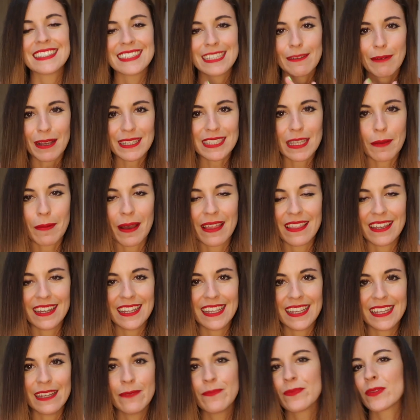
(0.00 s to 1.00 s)
Si vais a
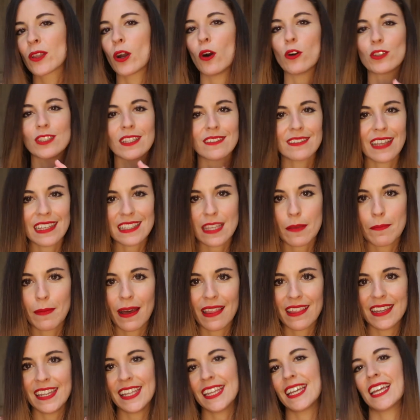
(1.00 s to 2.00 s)
Madrid o si estáis en
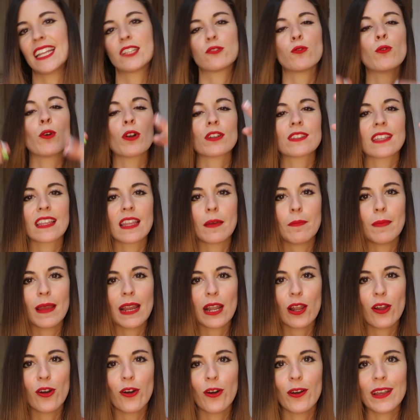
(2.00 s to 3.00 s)
Madrid y queréis un corte de
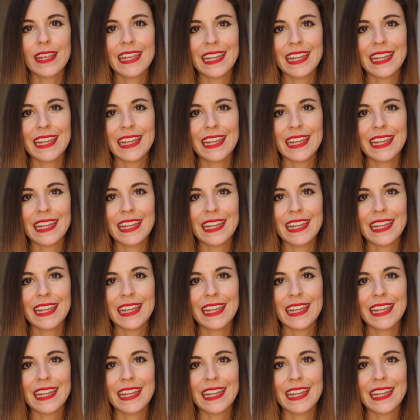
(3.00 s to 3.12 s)
pelo,